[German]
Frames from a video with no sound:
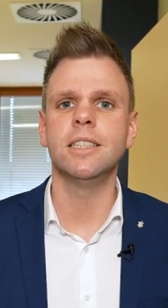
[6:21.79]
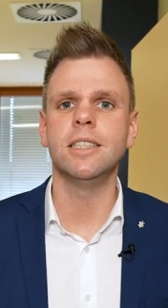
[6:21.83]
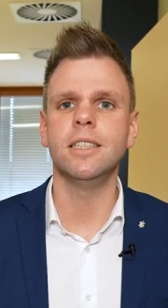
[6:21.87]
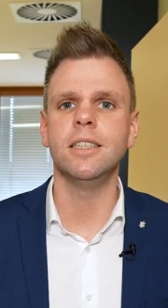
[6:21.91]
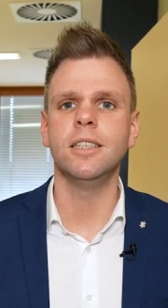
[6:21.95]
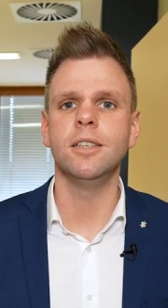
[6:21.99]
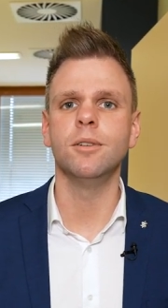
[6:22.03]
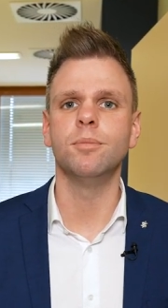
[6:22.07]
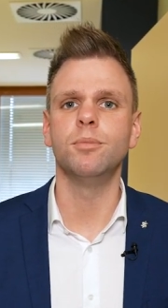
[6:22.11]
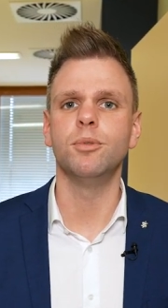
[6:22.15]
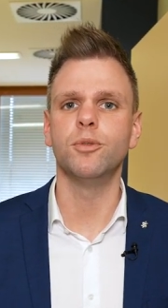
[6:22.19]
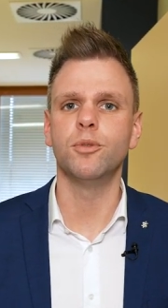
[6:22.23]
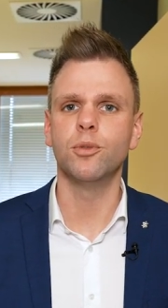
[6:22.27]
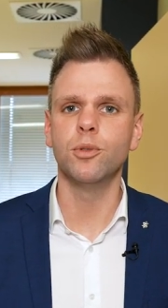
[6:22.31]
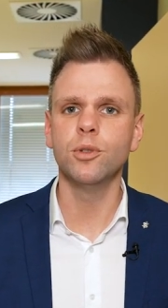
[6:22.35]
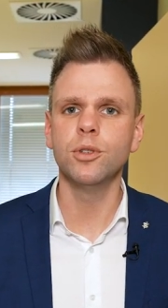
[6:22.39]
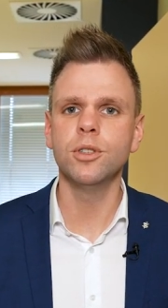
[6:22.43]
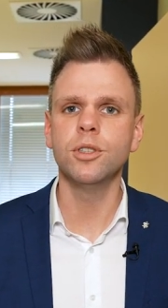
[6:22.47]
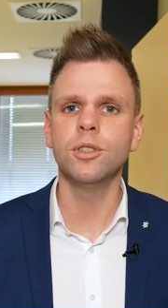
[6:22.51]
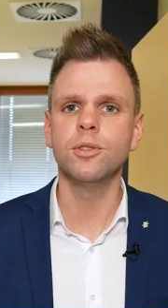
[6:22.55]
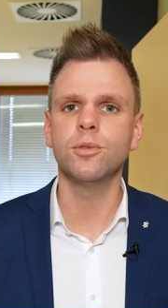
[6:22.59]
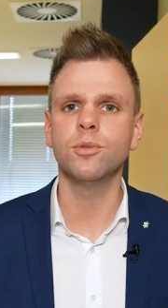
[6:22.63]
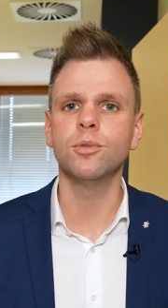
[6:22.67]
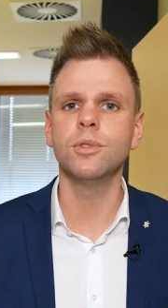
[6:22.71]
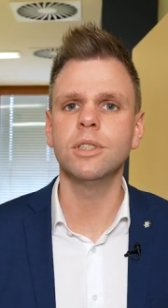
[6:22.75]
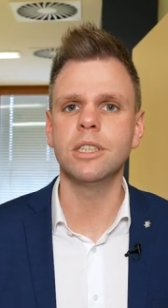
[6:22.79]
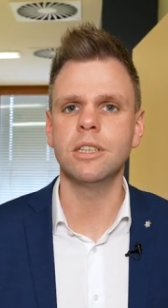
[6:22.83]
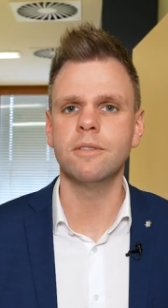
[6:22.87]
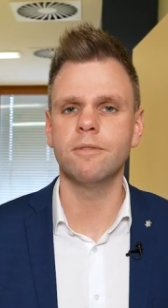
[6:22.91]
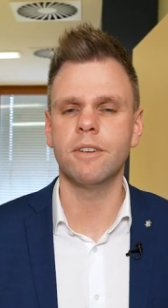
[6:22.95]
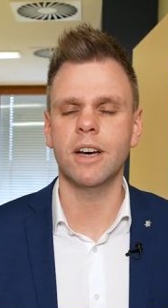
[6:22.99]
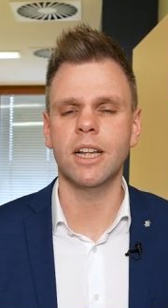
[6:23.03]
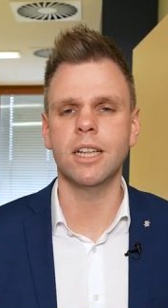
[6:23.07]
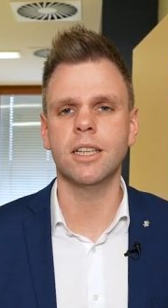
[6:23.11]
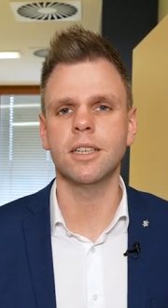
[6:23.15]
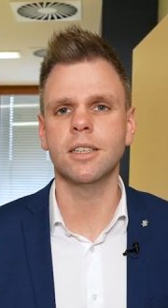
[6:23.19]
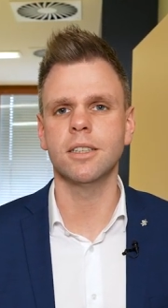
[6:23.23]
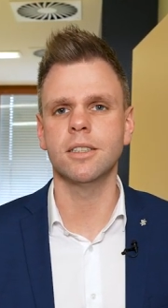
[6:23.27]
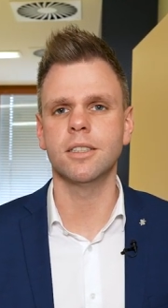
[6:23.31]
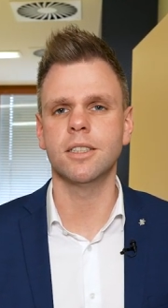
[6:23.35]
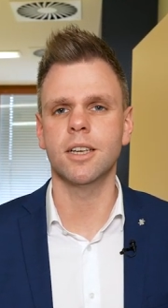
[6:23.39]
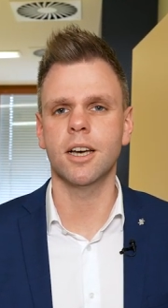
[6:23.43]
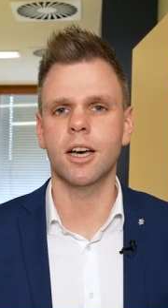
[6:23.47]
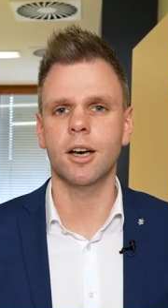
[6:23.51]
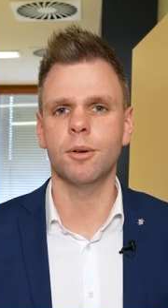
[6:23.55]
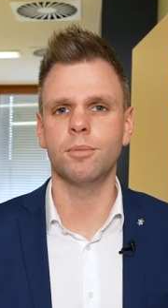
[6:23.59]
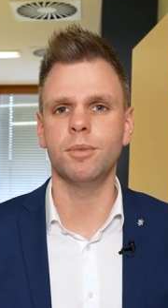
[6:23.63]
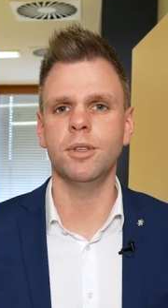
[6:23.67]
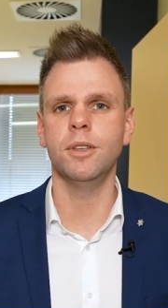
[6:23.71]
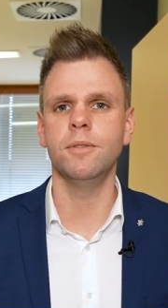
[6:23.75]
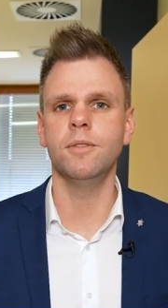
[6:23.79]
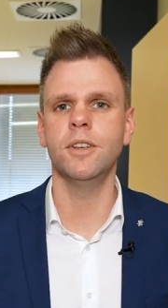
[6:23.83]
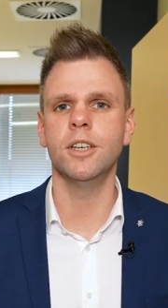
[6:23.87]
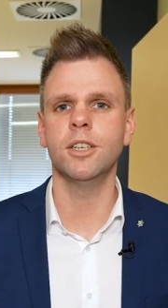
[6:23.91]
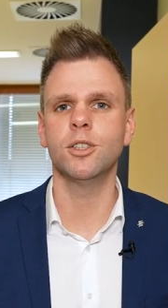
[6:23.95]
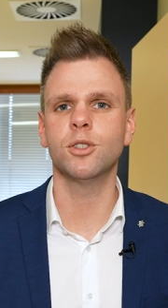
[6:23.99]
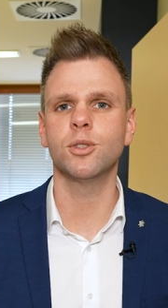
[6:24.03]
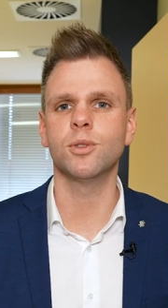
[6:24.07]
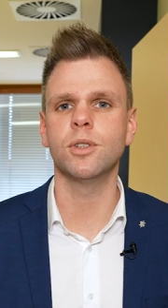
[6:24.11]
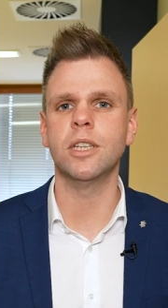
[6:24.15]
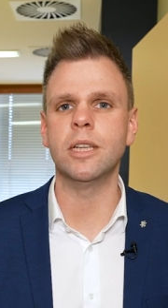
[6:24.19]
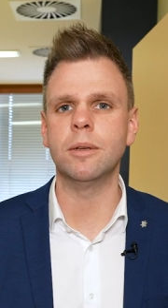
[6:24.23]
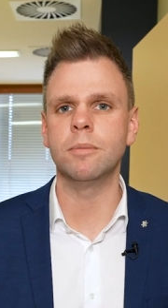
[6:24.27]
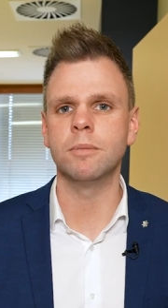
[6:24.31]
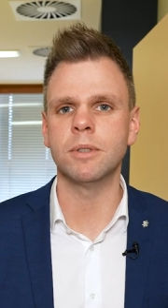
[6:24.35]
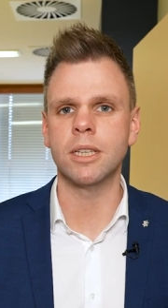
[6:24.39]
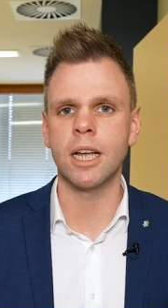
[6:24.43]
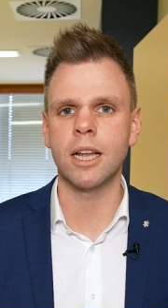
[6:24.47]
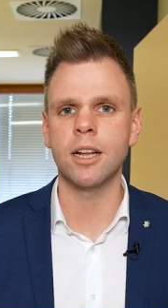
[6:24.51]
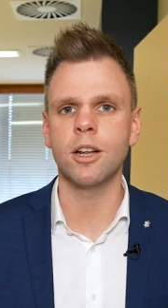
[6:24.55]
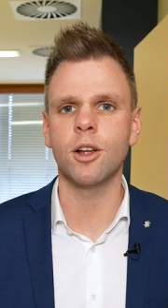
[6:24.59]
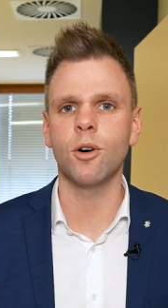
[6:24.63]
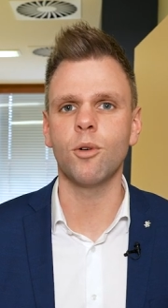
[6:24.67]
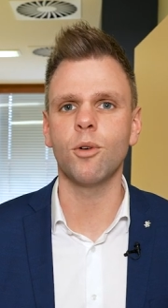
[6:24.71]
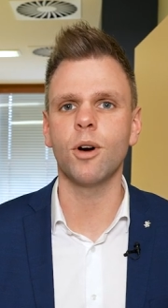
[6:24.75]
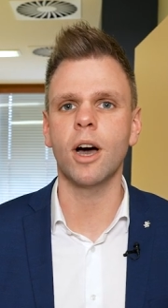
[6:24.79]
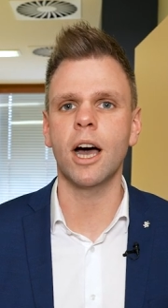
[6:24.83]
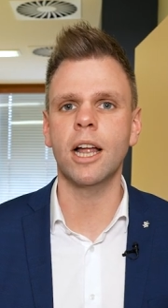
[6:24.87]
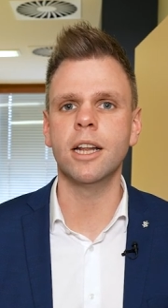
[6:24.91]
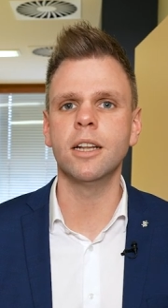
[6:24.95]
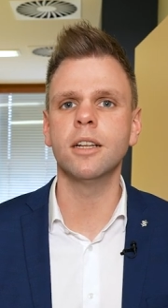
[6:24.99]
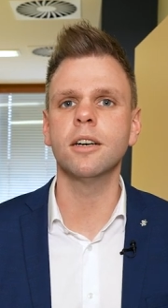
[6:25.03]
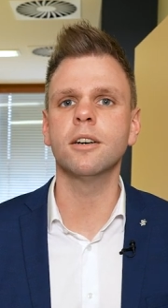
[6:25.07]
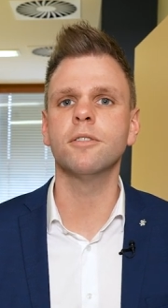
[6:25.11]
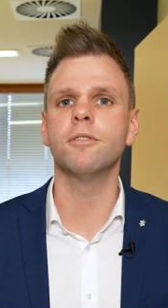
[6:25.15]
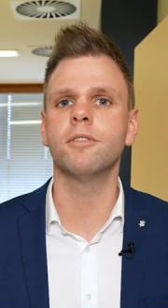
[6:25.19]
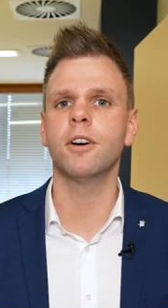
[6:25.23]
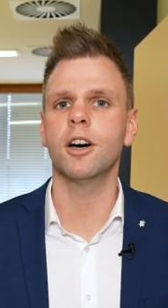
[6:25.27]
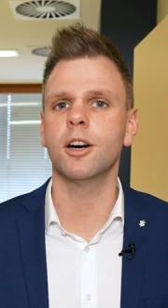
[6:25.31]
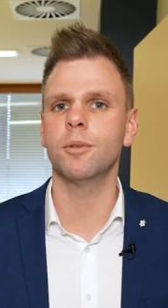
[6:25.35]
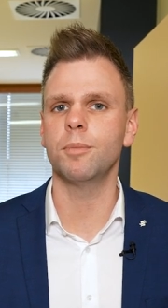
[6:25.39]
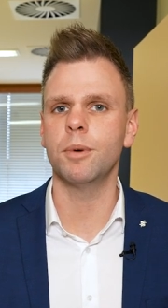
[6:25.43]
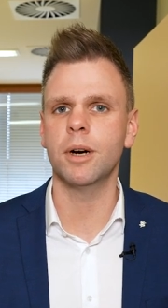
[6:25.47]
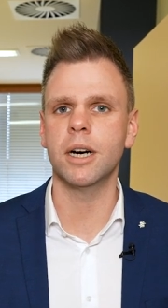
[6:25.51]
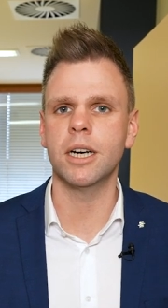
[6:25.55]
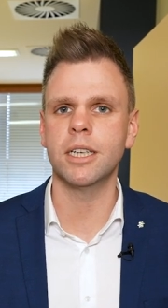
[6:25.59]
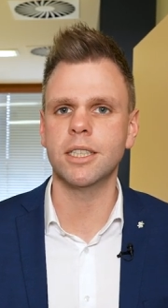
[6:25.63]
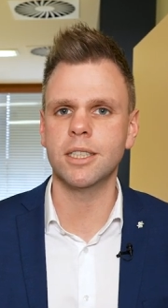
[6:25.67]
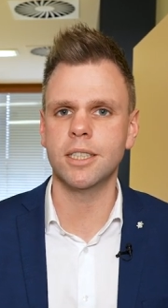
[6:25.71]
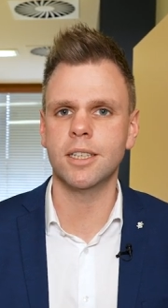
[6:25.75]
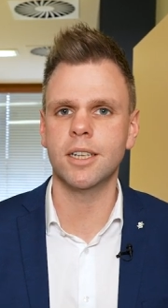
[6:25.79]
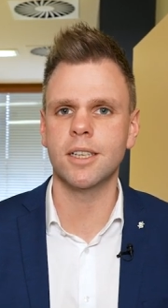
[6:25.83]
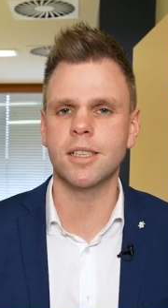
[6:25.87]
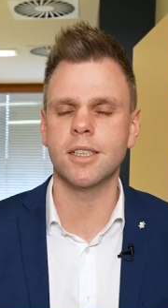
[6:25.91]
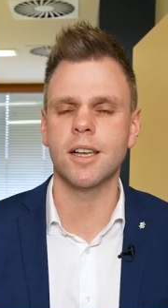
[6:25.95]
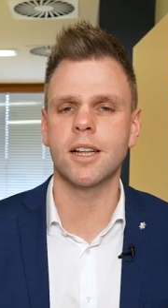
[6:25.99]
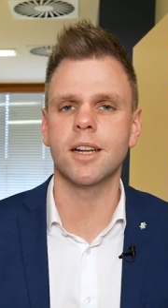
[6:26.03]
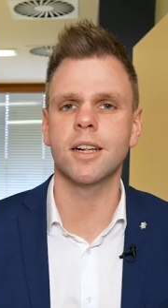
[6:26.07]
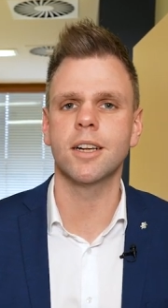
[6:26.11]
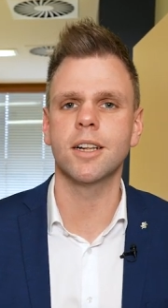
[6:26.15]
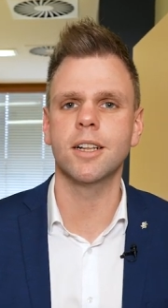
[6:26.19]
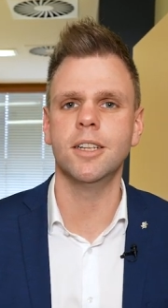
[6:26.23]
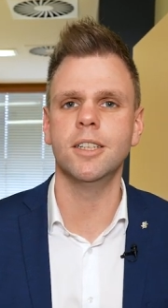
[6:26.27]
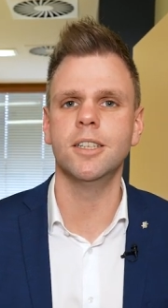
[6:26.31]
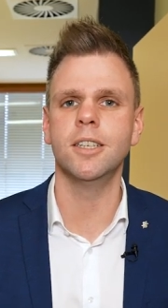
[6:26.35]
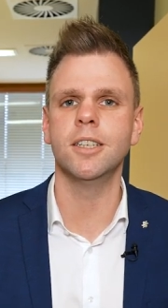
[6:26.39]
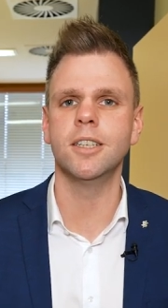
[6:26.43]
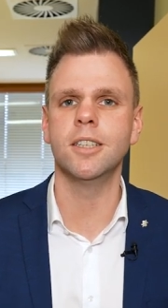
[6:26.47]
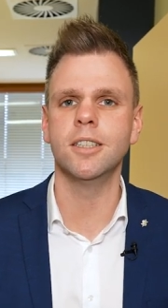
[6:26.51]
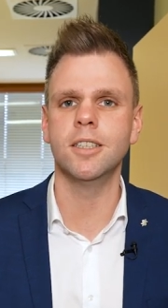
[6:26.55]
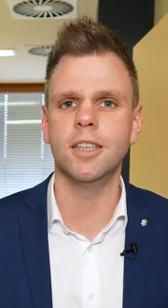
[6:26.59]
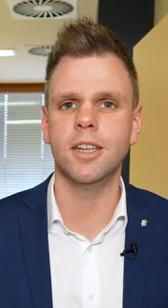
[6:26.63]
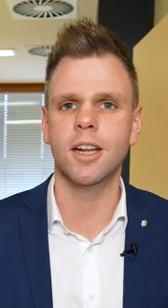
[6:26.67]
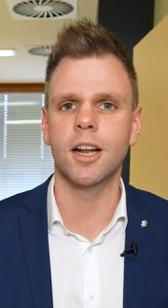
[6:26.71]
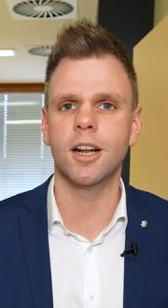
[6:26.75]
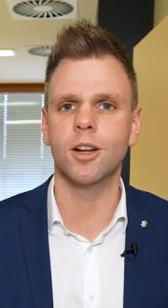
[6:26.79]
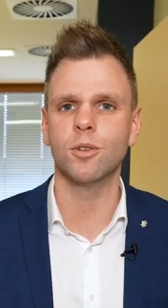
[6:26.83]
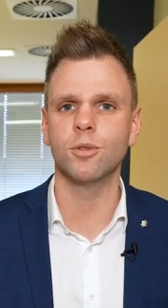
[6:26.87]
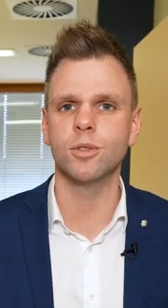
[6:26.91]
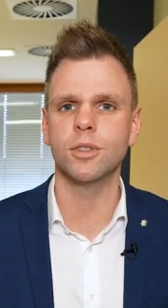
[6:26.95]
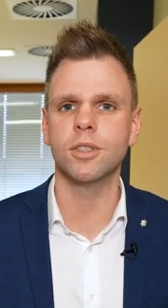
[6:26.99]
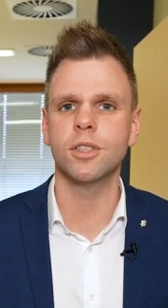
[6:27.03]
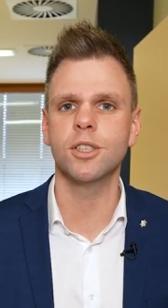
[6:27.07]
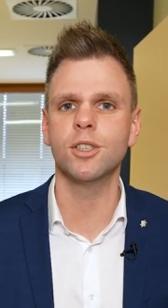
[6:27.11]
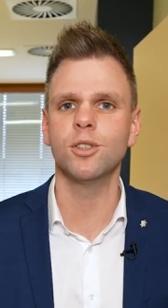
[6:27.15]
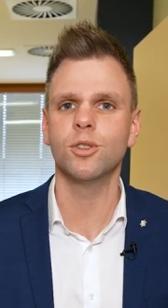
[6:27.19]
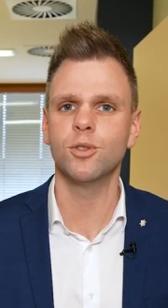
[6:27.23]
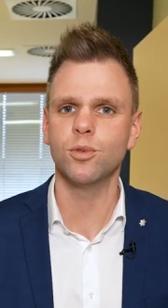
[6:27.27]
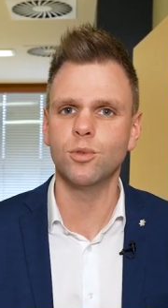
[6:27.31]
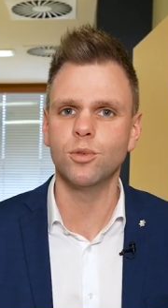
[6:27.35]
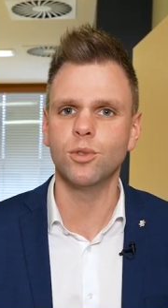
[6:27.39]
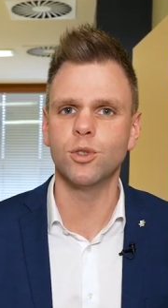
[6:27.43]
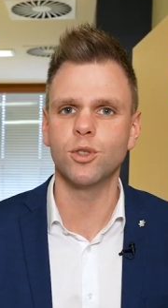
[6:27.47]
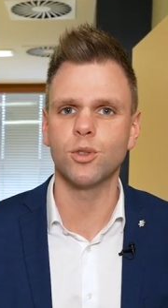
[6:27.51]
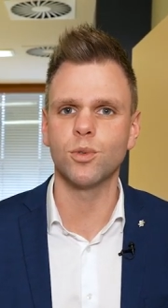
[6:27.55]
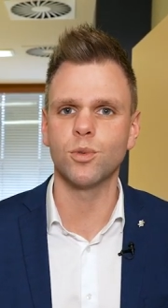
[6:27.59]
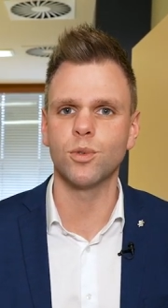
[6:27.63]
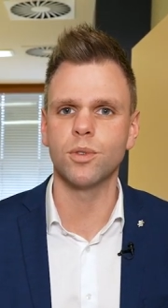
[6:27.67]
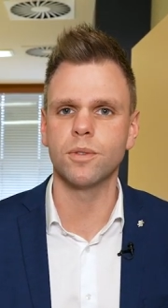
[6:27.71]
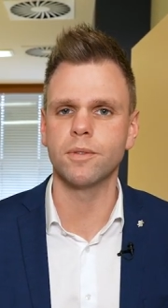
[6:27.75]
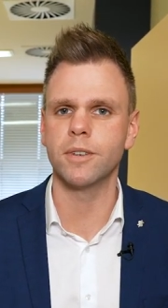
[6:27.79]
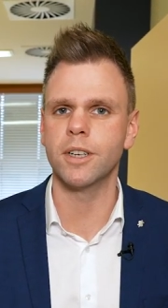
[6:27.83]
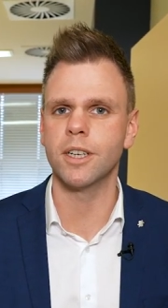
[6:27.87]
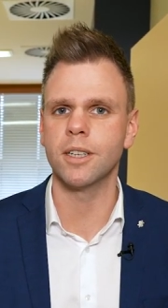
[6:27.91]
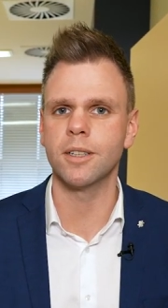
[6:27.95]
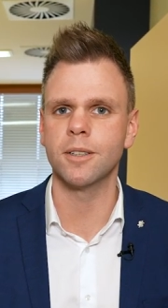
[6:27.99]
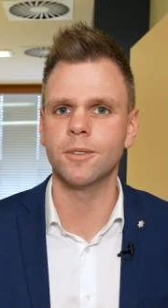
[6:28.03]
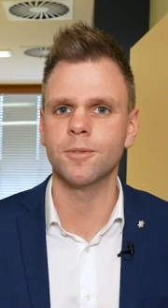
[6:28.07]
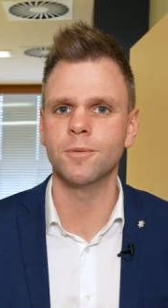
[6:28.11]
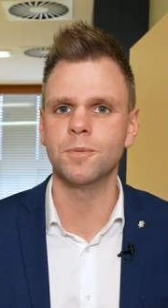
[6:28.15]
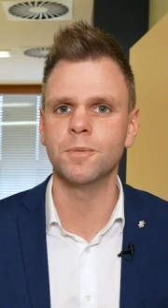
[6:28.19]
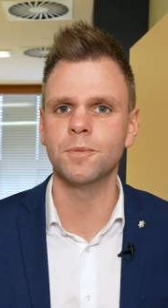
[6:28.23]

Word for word: die Befunde und den weiteren Therapieweg, zu dem dann auch andere Fachbereiche der Sana-Kliniken Niederlausitz hinzugezogen werden.